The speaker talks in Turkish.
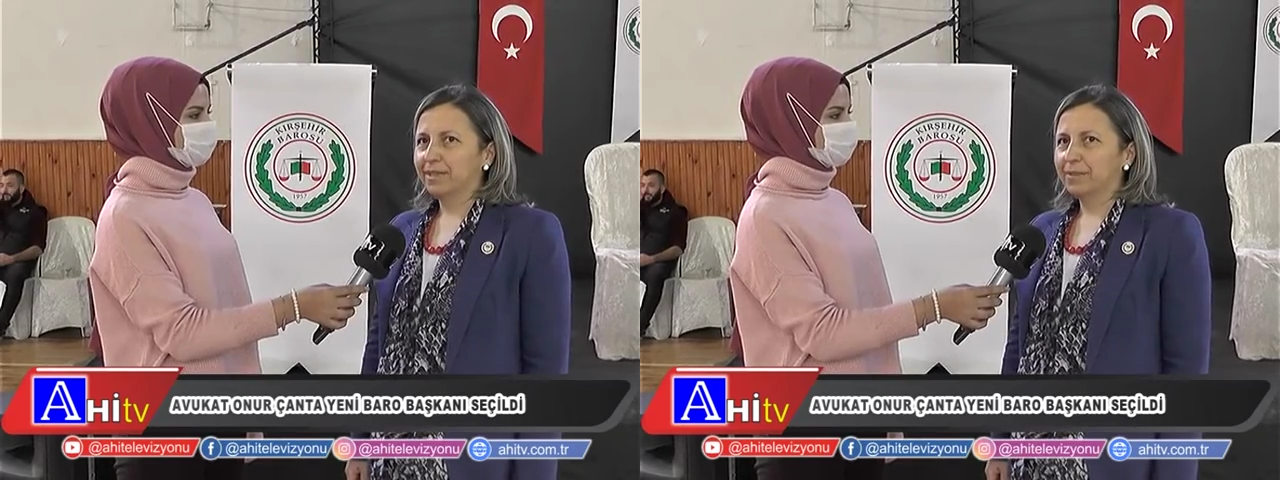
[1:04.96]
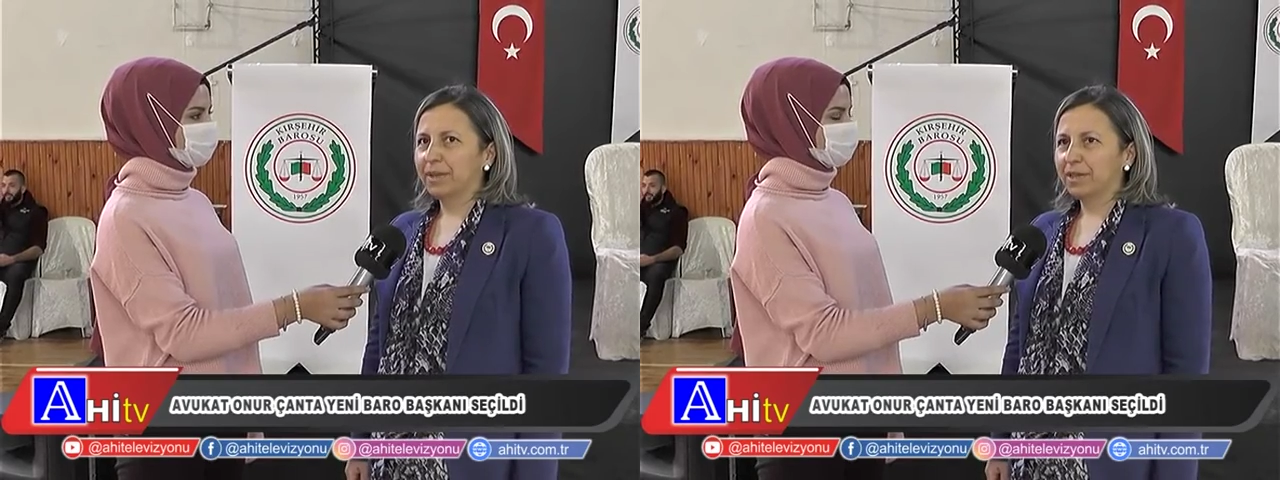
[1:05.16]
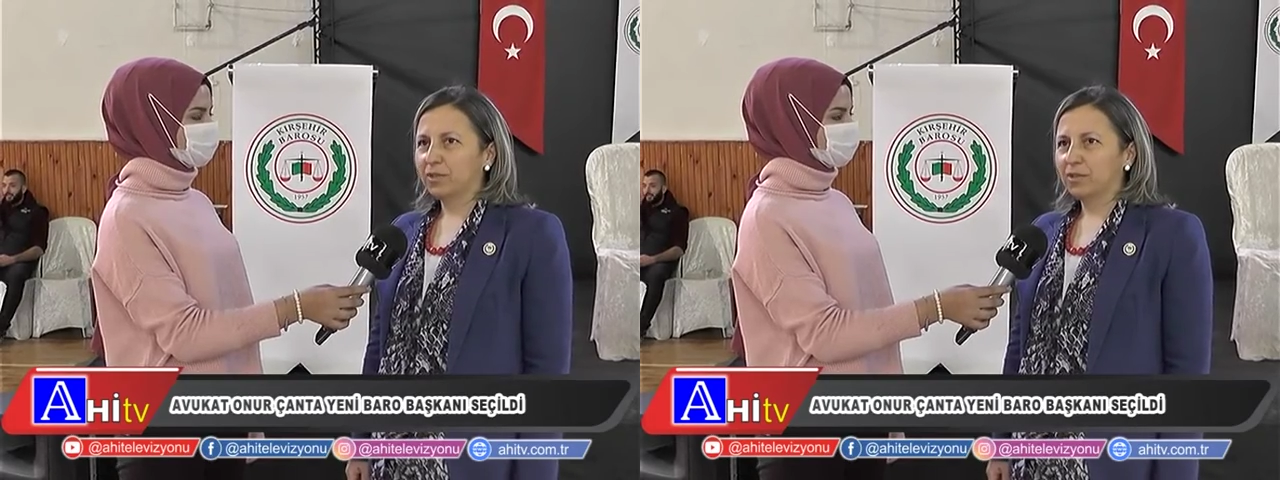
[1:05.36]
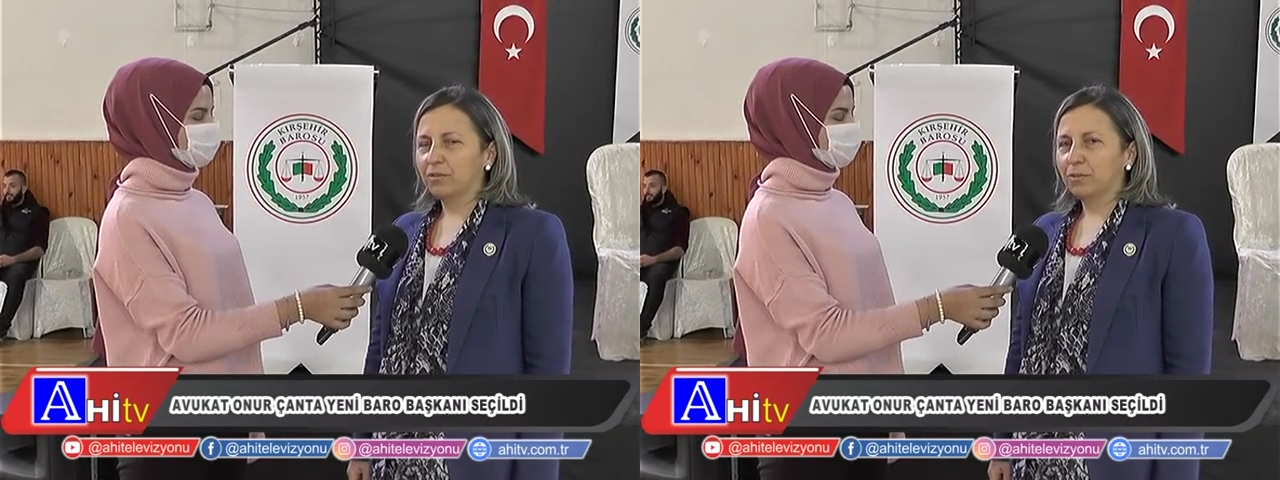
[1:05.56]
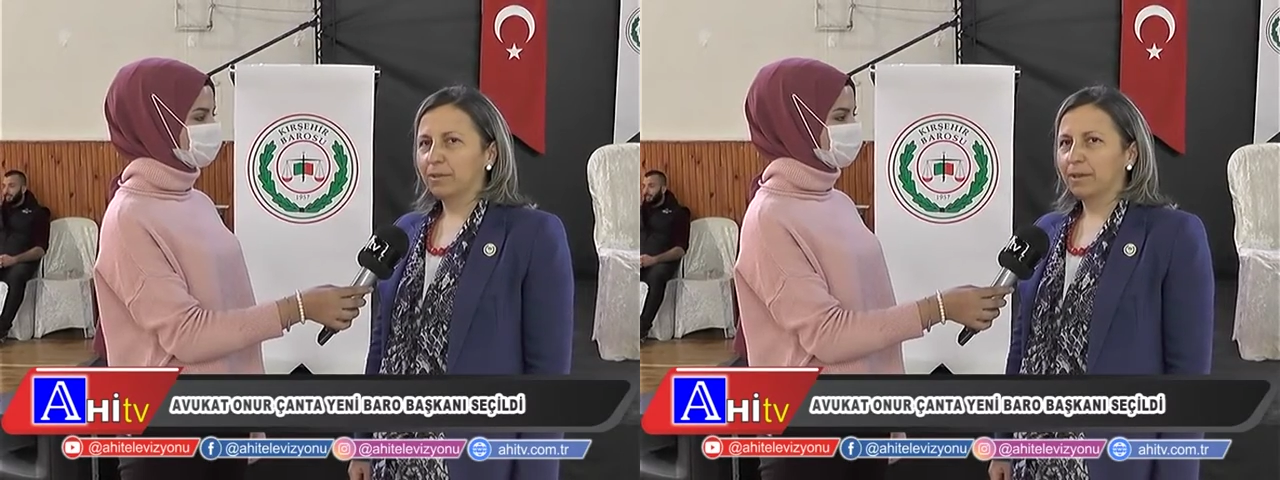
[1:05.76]
E, ben
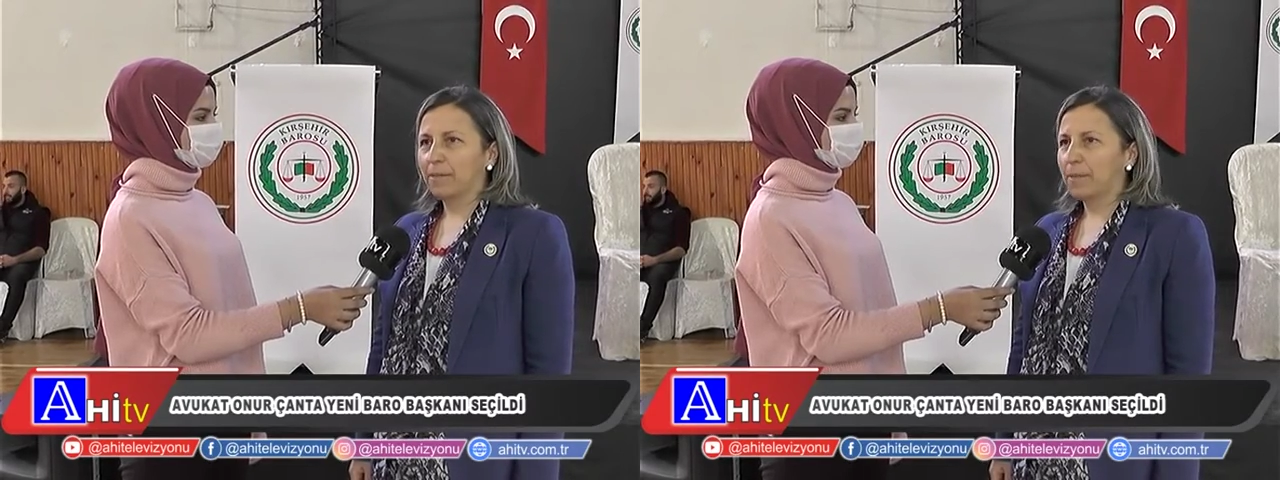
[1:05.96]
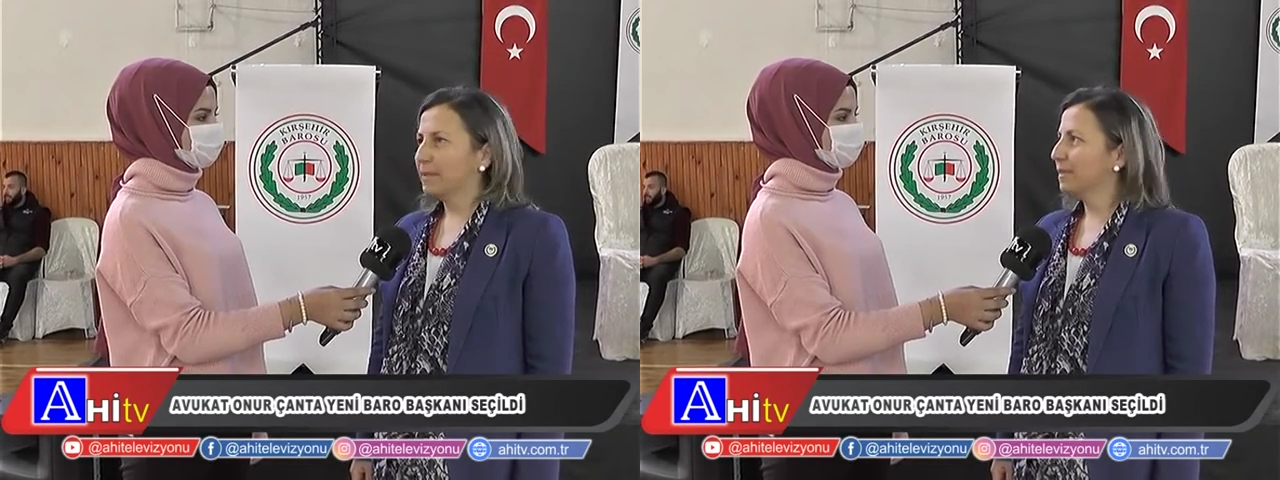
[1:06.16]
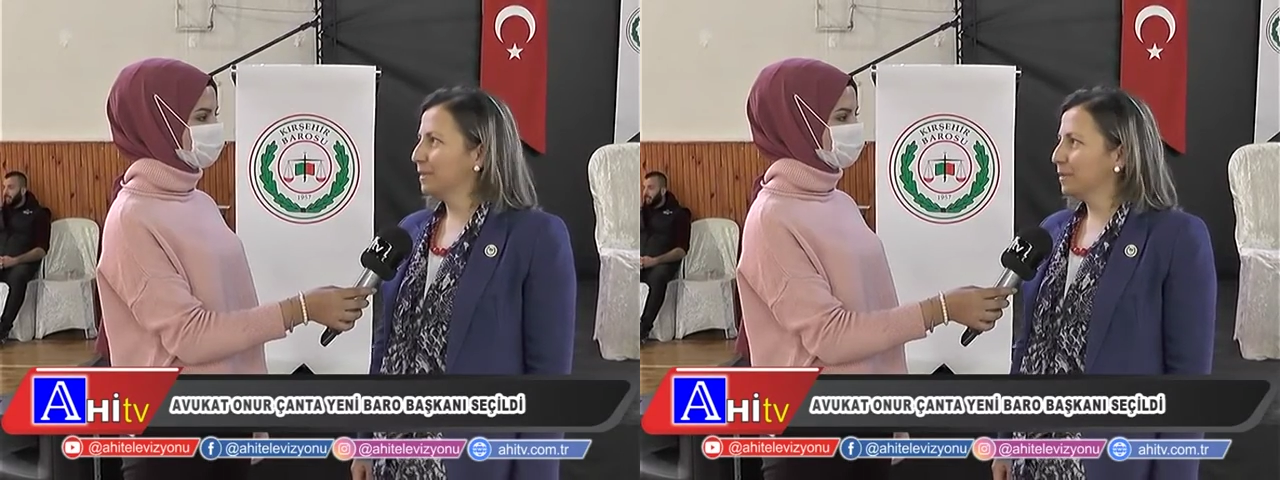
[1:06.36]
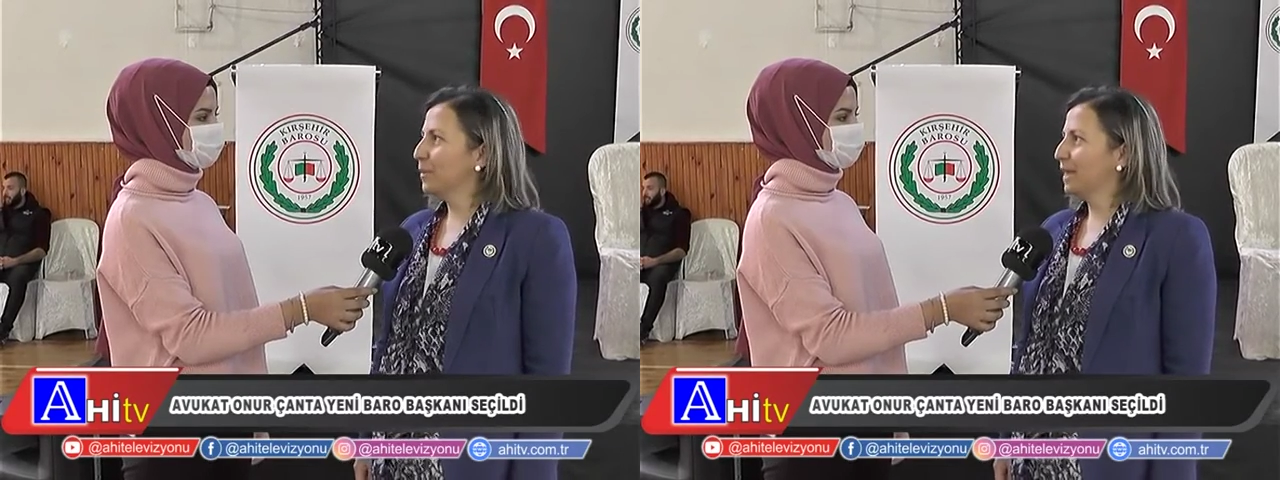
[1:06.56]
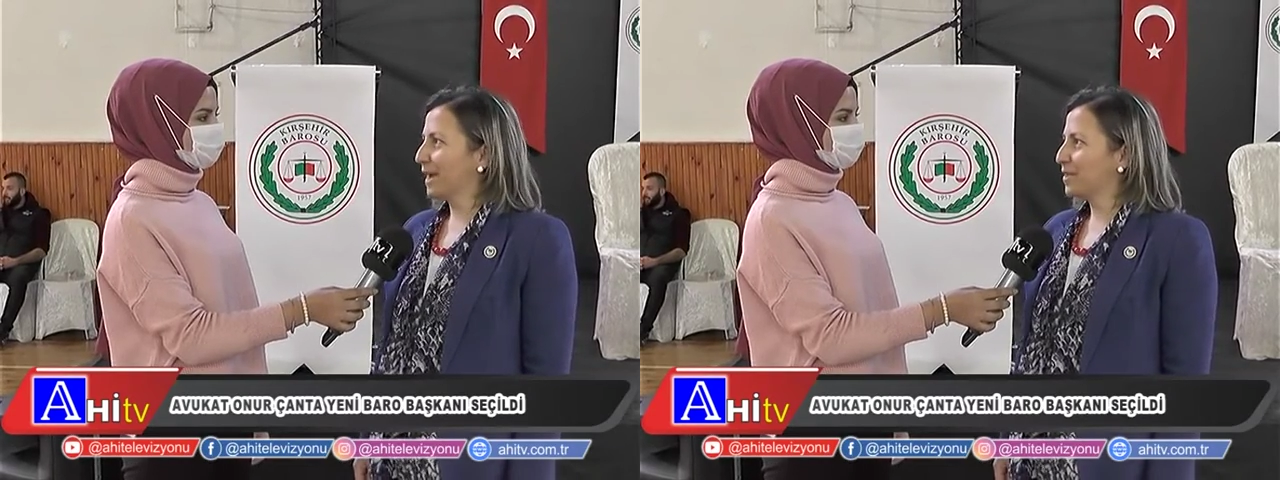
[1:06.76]
görevimi
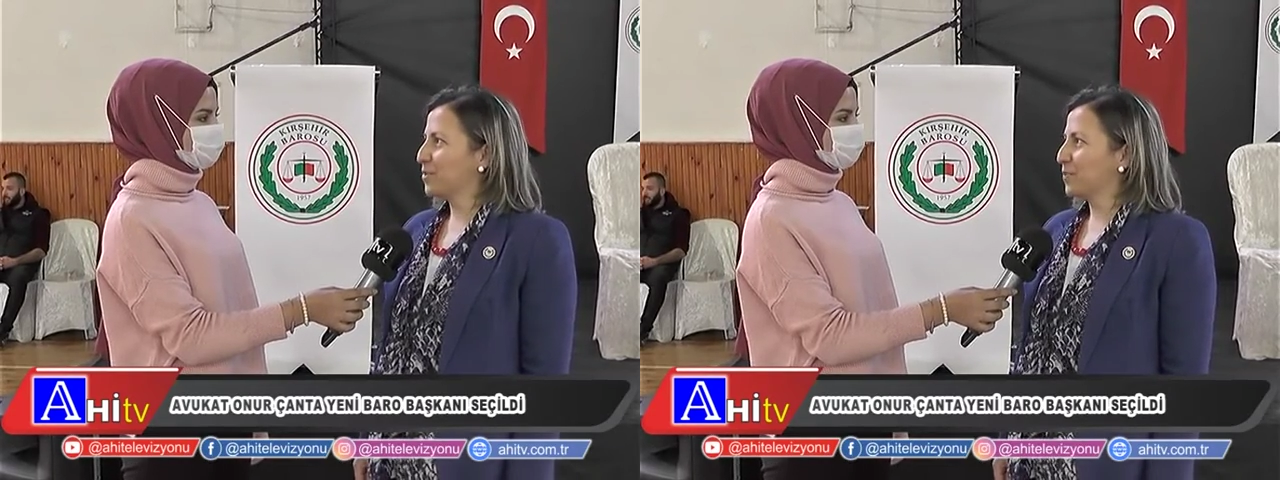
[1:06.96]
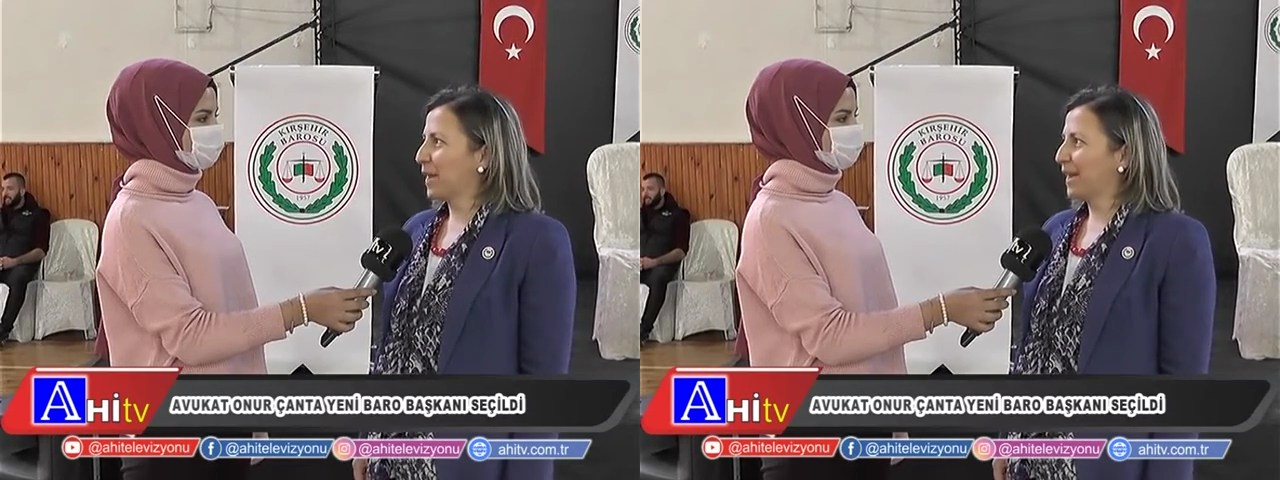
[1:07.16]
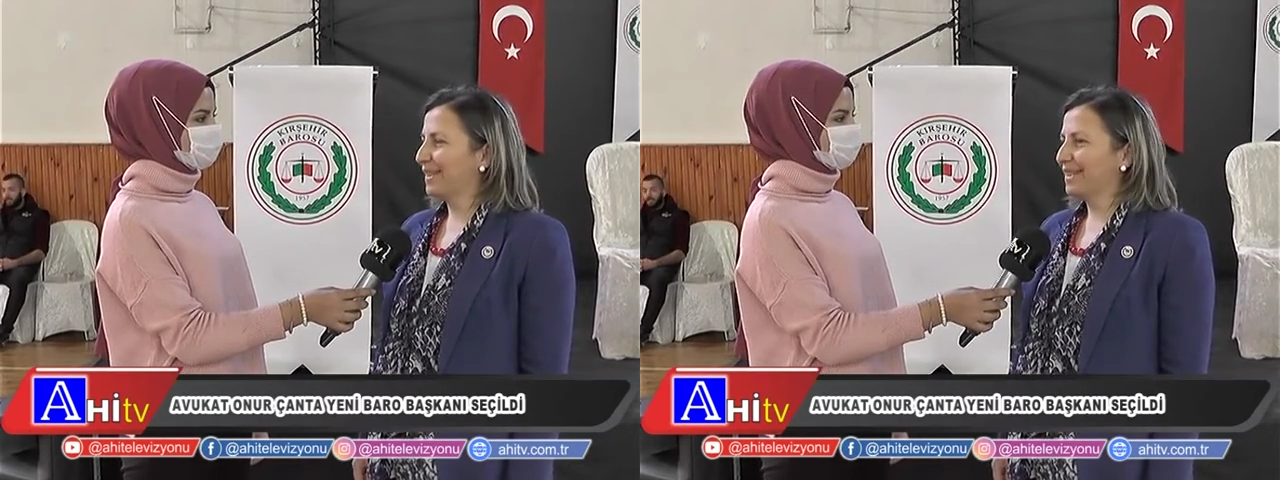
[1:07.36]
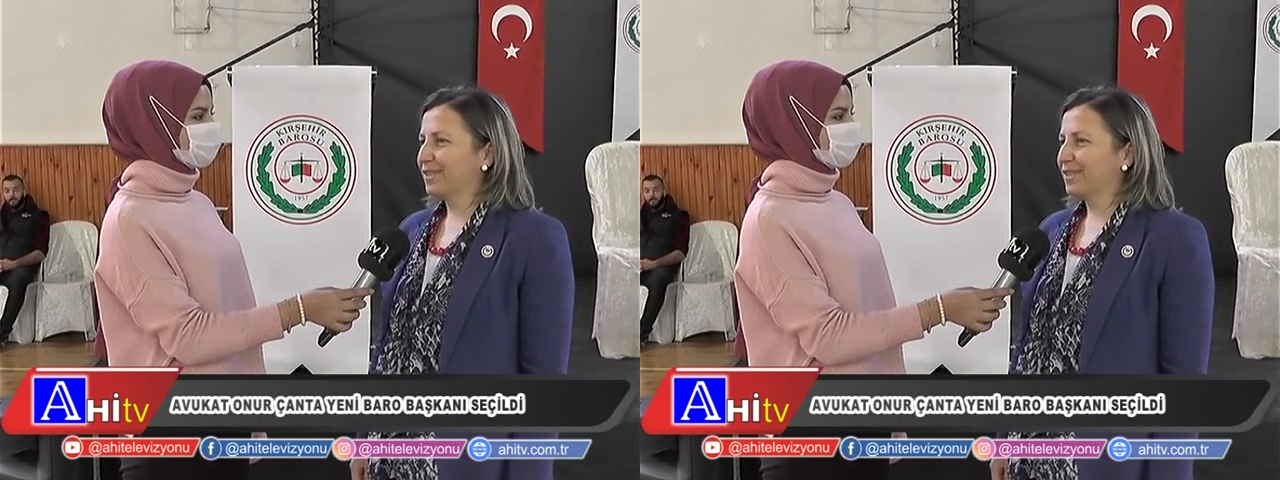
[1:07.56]
tamamladığım inancımla